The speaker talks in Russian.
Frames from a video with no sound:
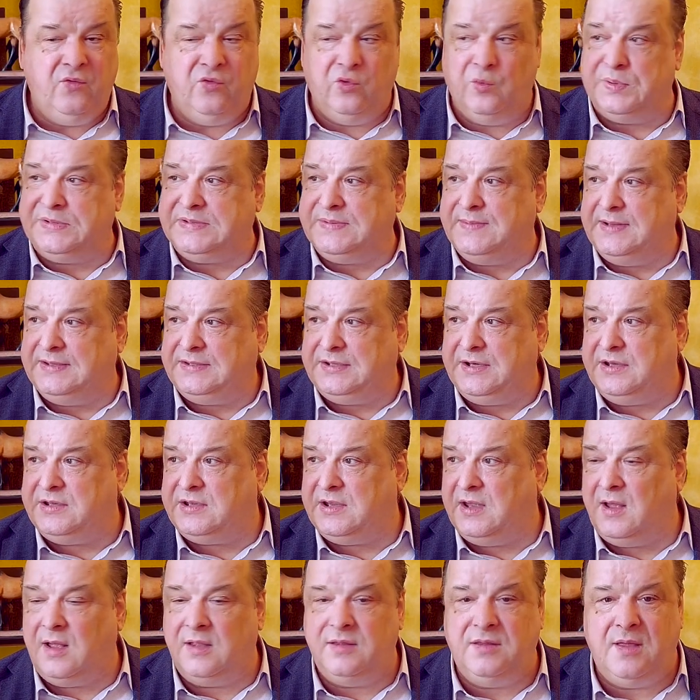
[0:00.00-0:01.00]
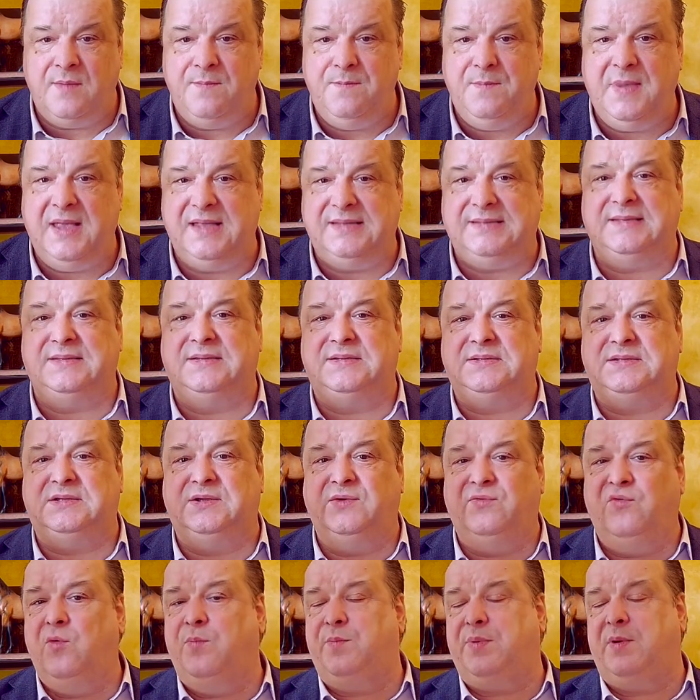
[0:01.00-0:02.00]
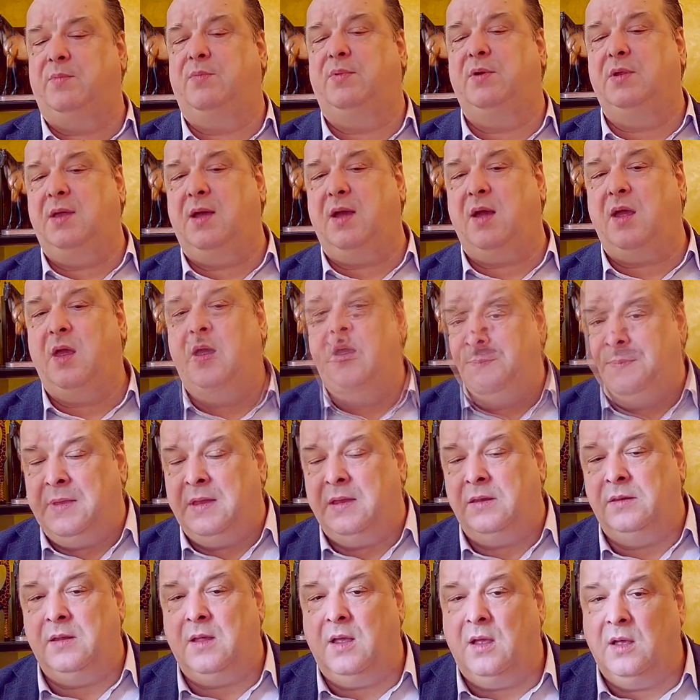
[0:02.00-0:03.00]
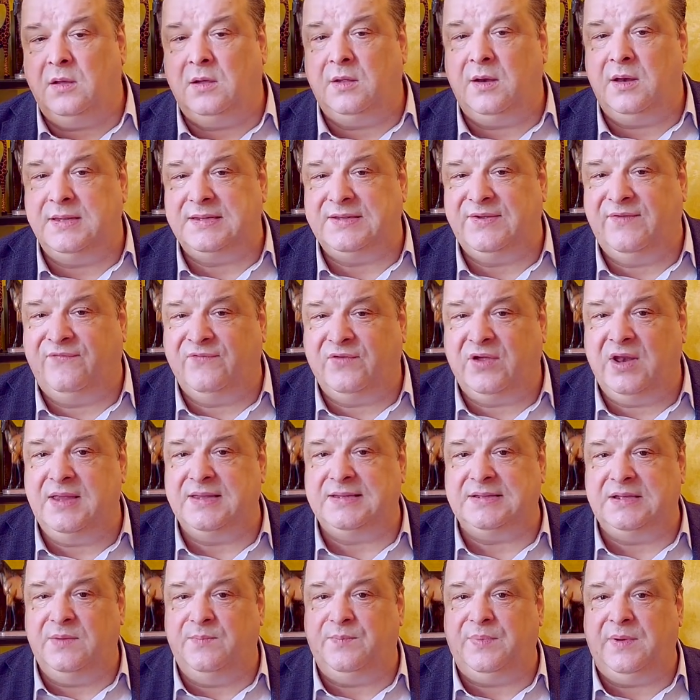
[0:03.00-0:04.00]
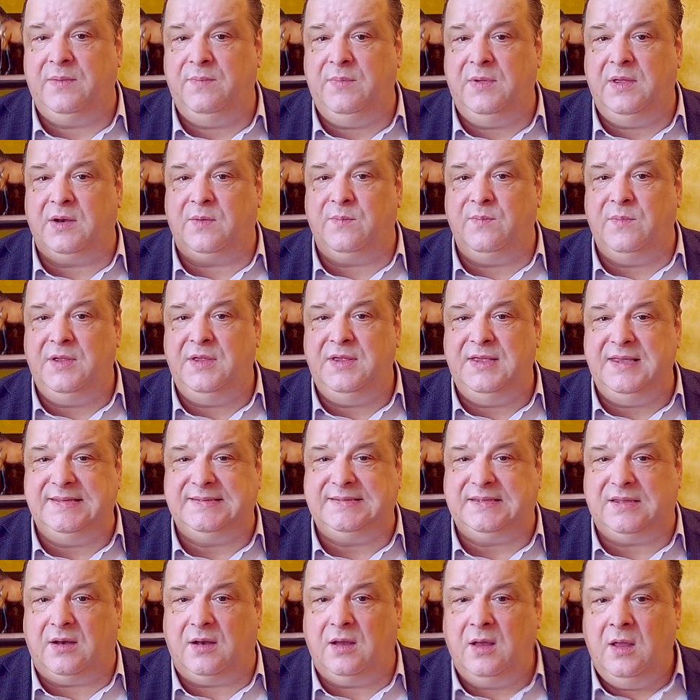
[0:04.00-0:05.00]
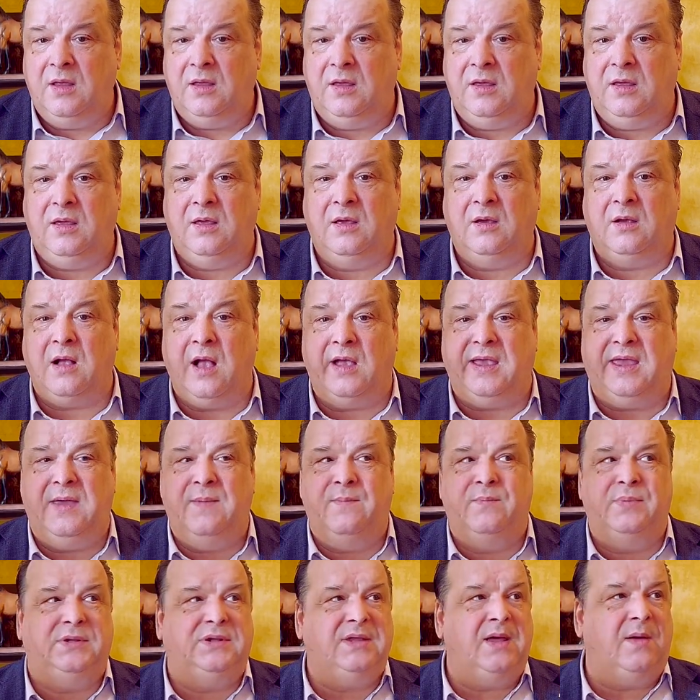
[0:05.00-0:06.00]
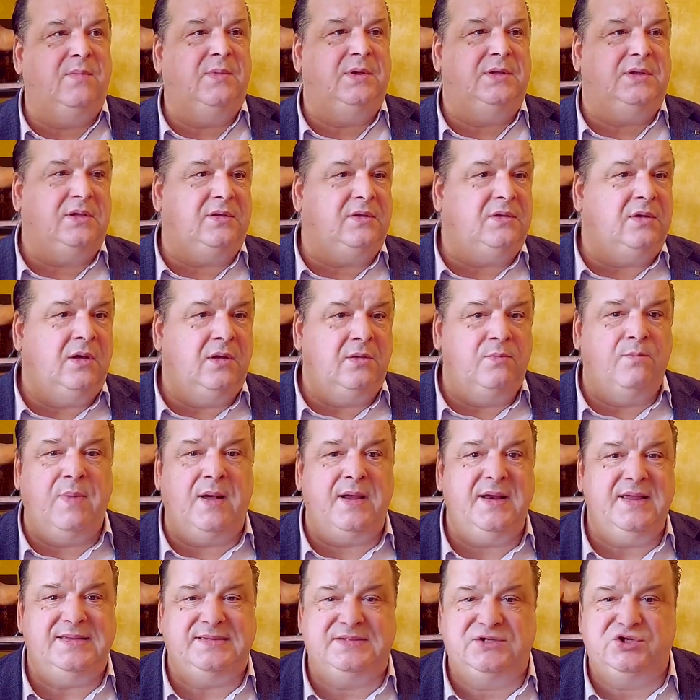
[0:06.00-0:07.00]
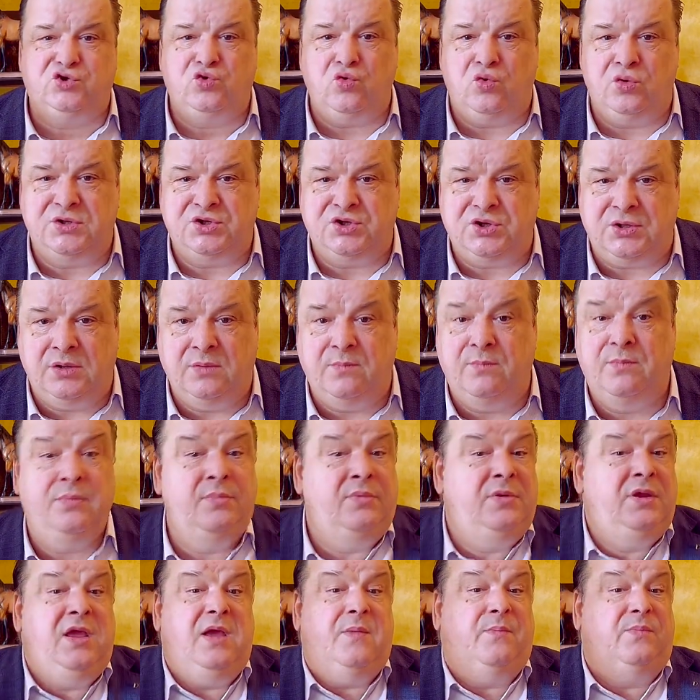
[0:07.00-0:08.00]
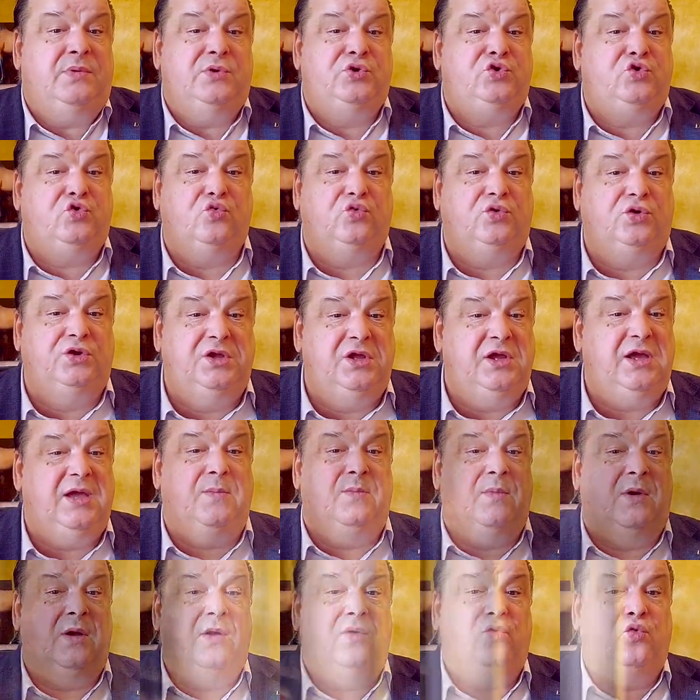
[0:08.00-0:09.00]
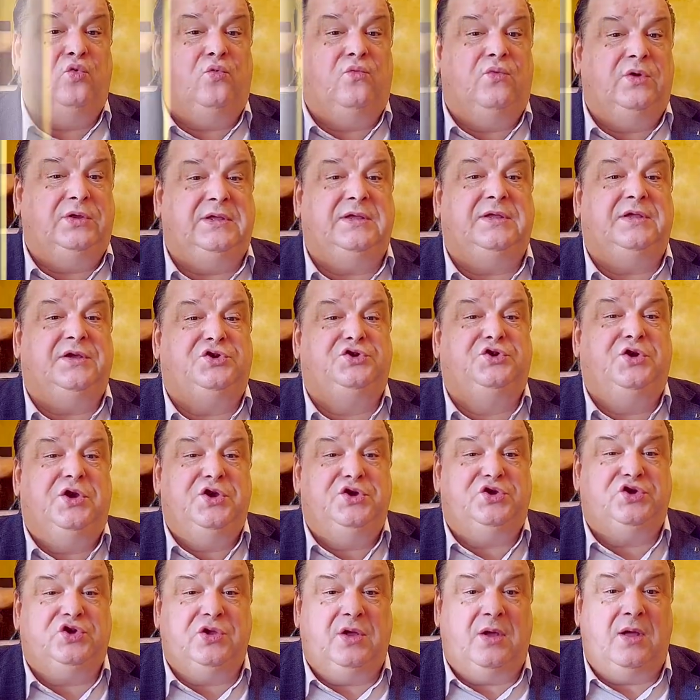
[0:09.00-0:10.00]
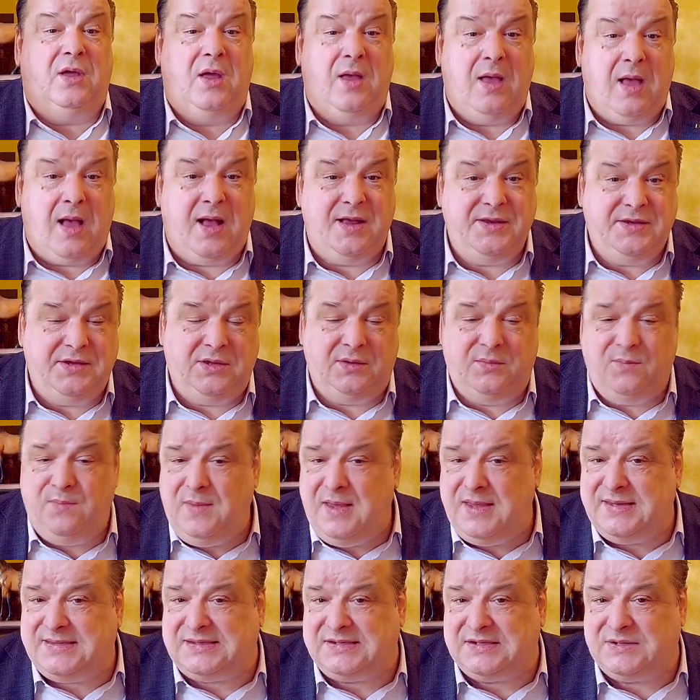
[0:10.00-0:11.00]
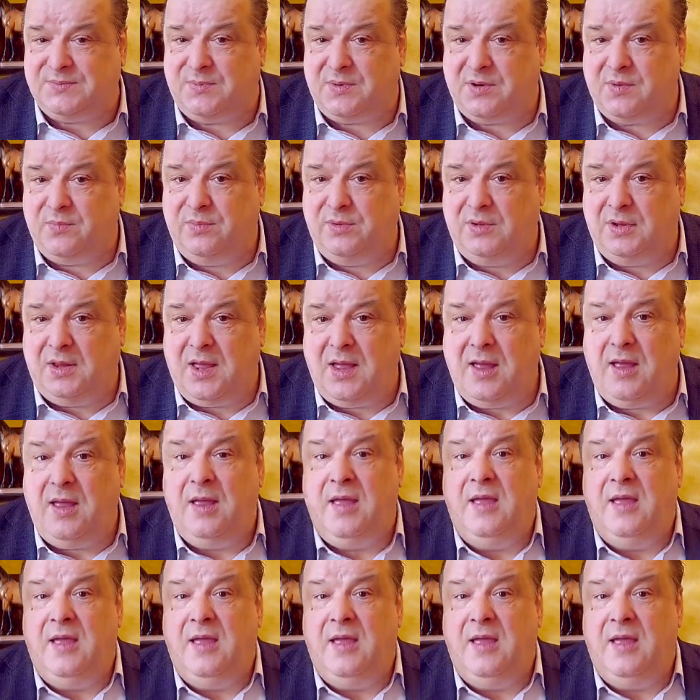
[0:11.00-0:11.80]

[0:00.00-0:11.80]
Вы посмотрите, она месяц всего пробыла на крес... в кресле премьер-министра, и каким бы там этот Борис Джонсон не был чудным, но вот эта женщина один месяц пробыла